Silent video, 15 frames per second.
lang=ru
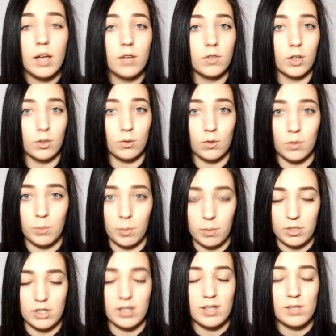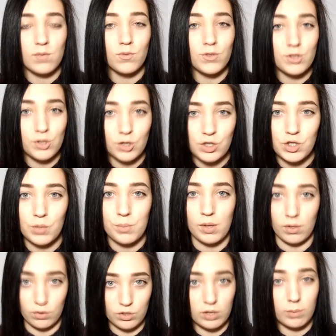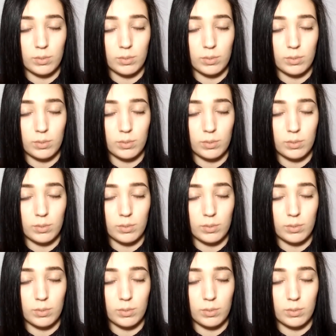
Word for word: в которую помещалось все, что мне нужно